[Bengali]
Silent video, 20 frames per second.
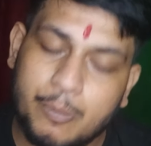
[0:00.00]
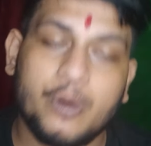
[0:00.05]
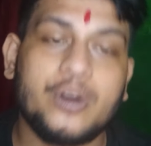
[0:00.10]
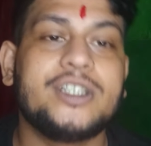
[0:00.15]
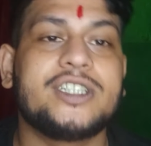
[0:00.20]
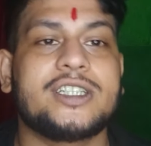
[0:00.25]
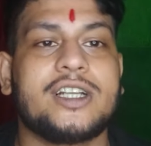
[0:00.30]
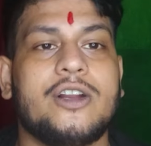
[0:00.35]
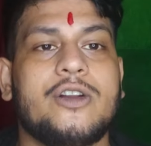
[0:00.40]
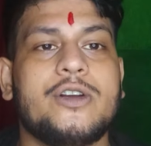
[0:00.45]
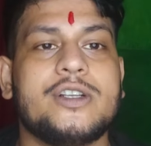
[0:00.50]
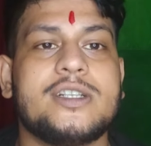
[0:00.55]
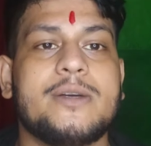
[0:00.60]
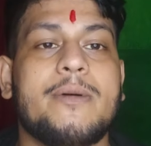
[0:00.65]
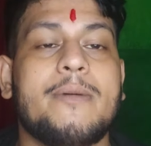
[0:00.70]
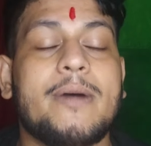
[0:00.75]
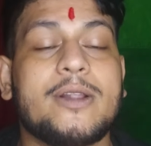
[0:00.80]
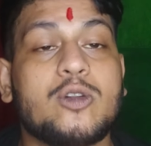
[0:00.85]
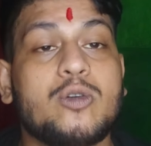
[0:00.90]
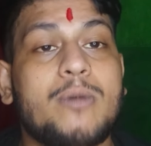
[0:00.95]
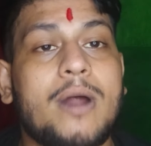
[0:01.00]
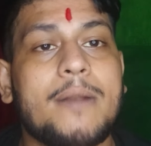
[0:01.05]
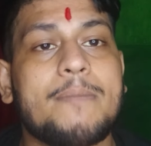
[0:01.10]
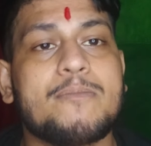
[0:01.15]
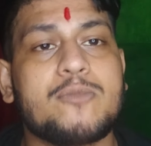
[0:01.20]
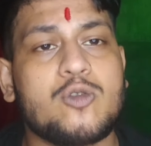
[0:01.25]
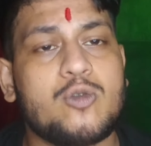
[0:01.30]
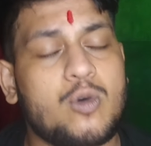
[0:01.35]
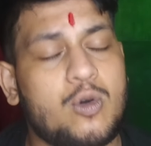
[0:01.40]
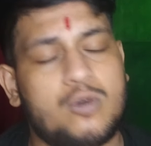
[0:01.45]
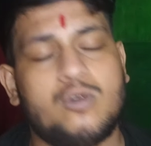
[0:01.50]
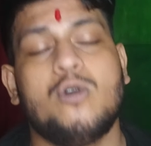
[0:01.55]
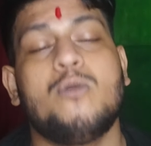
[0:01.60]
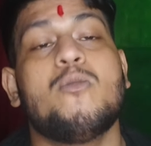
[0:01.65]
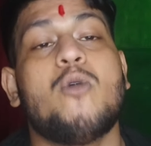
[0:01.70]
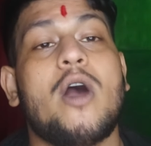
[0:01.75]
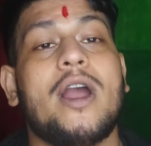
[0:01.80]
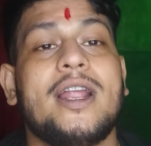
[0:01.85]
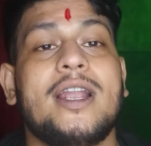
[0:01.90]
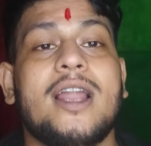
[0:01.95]
পরিষ্কার হয়ে যাবে বা তোমার কোনো
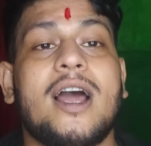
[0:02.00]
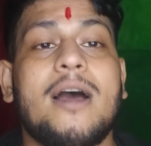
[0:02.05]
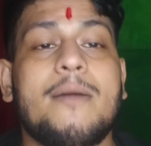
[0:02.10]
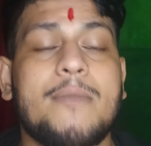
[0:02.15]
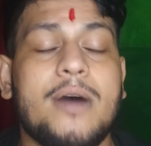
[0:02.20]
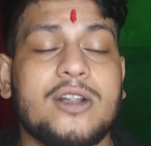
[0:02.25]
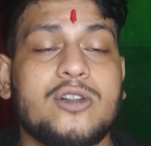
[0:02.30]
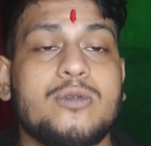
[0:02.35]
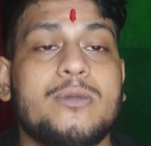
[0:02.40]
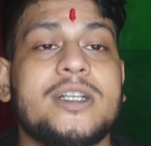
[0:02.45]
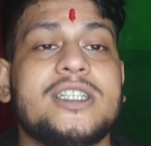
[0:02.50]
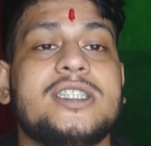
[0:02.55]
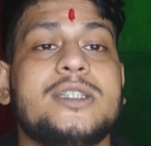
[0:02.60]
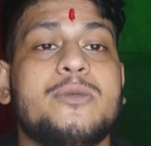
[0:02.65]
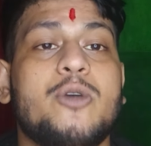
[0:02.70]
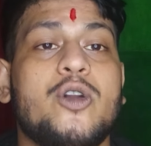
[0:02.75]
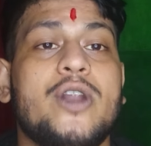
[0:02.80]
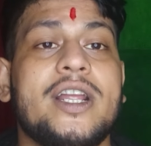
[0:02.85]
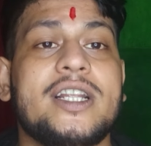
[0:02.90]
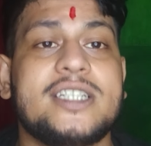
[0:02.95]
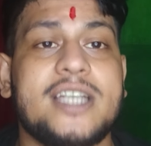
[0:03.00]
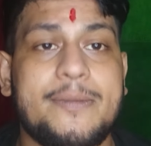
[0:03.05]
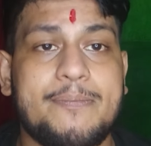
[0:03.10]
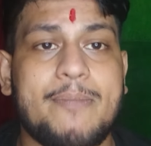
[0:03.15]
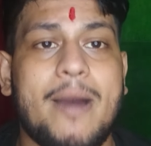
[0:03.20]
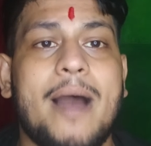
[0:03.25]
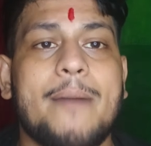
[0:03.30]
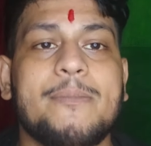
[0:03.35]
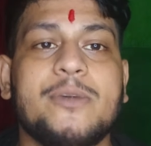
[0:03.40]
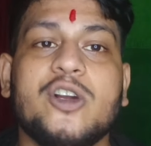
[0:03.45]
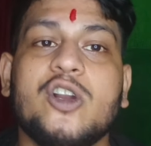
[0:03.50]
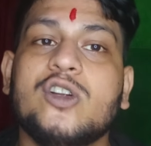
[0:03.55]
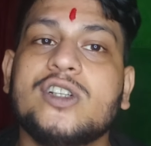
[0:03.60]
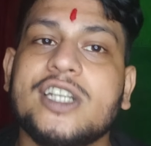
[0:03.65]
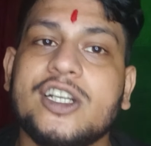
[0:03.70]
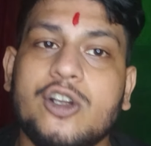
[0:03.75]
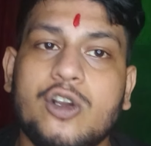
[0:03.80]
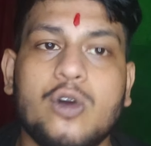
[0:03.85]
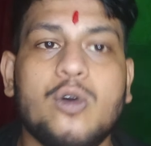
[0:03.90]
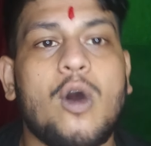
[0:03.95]
ময়লা বা তোমার জীবনে যে পাপগুলো
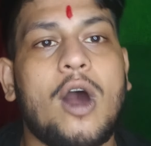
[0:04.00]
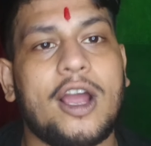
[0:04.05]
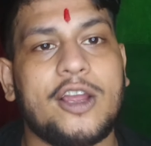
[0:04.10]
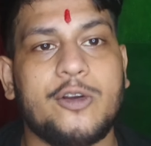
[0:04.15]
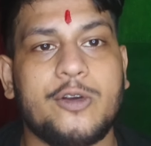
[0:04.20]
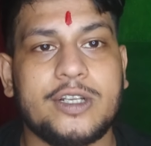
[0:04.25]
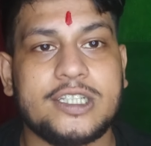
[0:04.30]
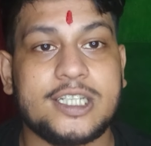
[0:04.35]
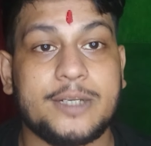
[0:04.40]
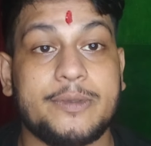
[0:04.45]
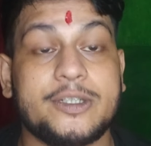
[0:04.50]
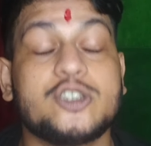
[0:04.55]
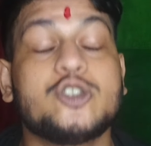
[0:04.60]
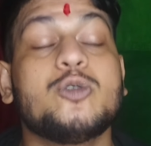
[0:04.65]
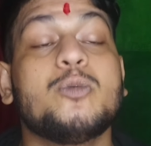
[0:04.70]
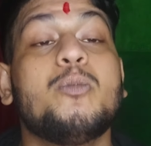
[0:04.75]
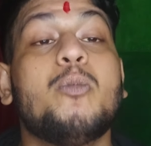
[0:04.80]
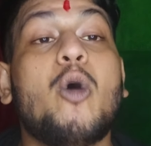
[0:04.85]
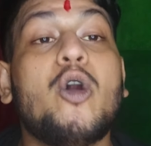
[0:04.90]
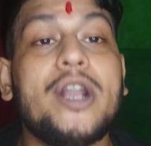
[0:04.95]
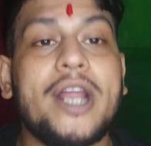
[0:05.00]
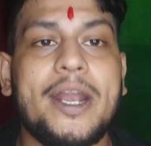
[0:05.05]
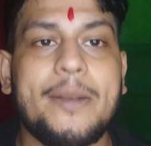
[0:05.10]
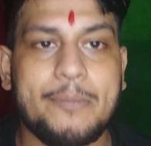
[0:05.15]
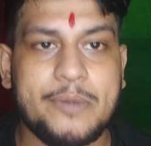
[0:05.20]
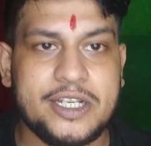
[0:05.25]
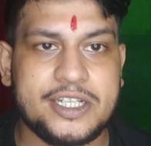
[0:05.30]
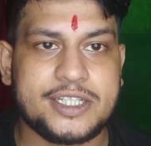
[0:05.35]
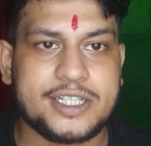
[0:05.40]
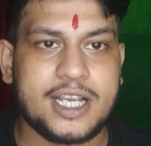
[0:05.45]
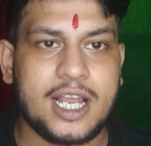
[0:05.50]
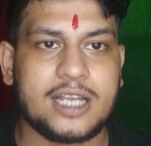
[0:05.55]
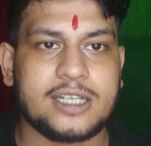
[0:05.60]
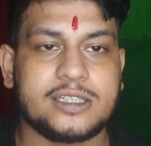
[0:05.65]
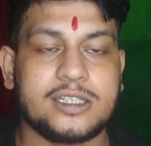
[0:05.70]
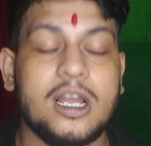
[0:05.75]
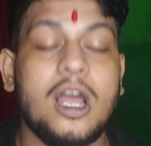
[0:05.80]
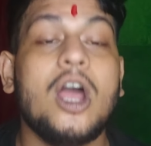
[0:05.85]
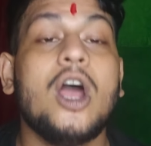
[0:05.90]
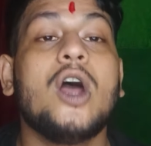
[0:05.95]
সেগুলো ক্ষয় হয়ে যাবে মনের বিশ্বাস
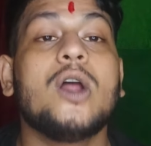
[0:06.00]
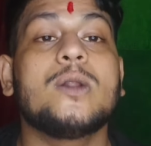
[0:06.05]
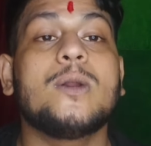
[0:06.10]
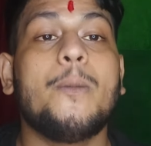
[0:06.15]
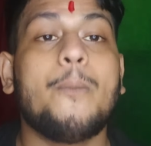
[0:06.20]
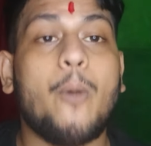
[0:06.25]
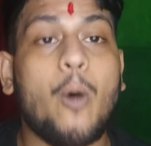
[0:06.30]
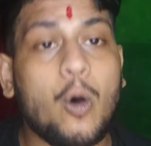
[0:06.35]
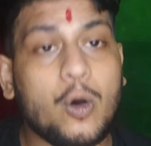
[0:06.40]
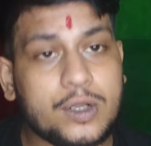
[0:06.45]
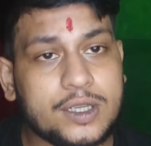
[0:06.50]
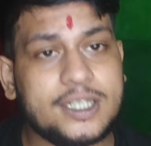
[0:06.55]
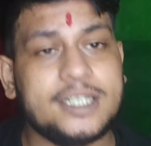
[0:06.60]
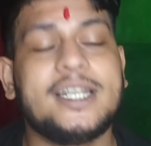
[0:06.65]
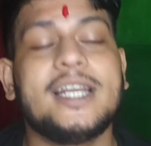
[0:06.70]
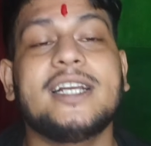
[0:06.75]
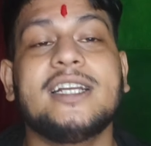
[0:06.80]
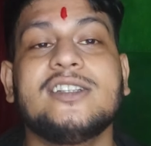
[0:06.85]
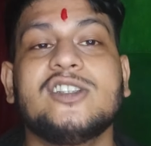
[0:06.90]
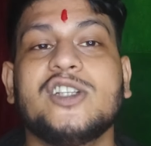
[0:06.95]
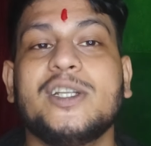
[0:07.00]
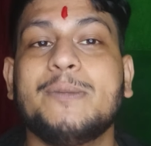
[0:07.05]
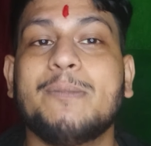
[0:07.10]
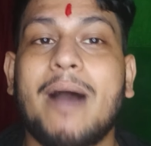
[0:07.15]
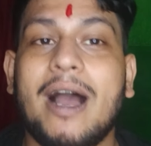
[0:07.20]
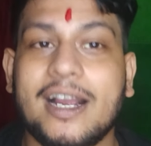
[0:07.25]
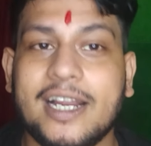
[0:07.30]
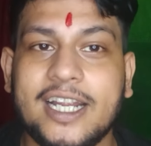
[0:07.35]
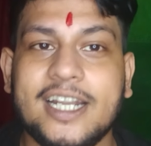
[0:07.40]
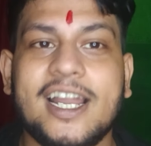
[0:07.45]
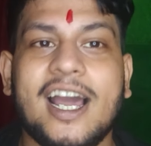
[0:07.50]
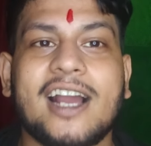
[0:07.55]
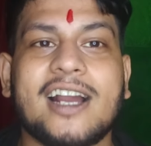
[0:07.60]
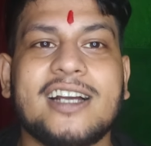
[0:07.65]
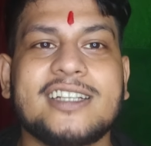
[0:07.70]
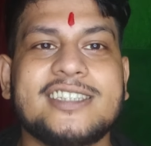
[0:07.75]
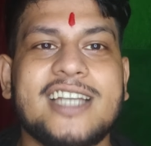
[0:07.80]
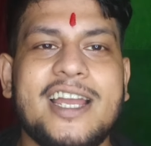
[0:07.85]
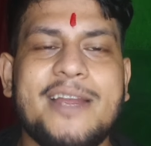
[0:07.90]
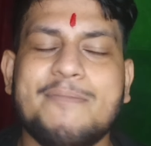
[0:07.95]
তো ভক্তি থেকে যদি মাকে
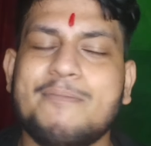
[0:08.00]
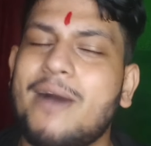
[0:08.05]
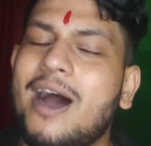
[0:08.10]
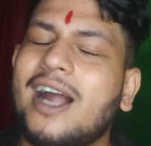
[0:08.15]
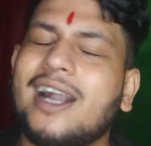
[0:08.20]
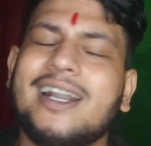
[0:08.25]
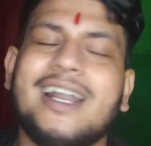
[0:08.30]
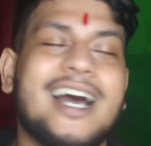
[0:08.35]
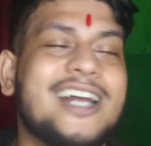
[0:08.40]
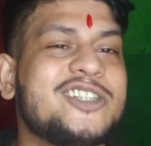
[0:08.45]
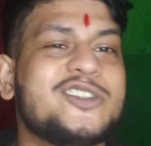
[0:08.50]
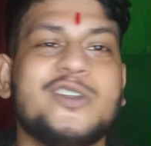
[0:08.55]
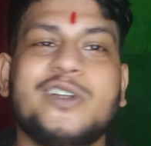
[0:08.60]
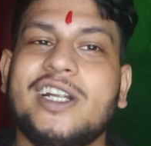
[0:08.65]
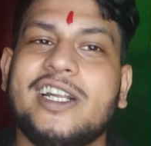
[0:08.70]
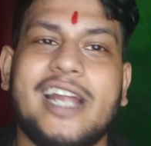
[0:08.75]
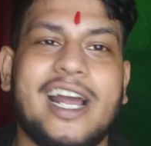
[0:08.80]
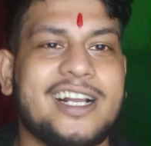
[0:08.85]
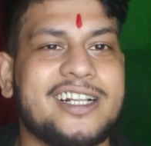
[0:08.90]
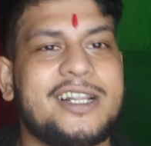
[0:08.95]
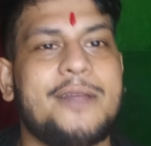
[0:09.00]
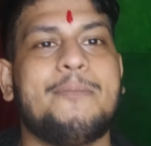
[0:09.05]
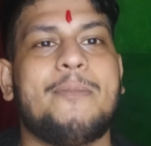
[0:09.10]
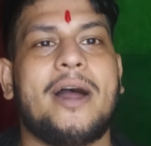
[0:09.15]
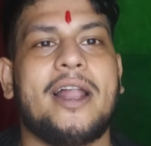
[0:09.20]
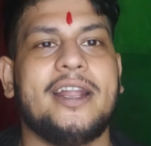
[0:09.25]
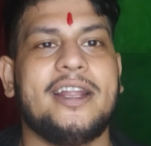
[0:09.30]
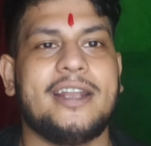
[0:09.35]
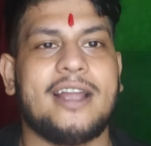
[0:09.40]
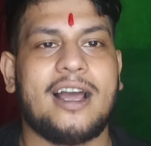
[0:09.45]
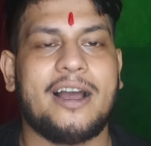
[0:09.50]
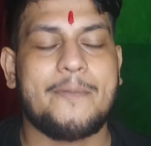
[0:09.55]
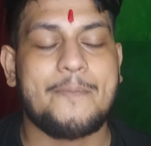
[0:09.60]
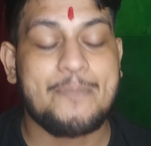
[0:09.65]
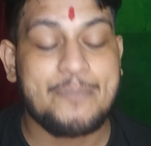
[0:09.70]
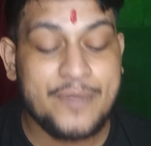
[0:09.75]
ডাকা যায় মা না শুনে থাকতে পারে না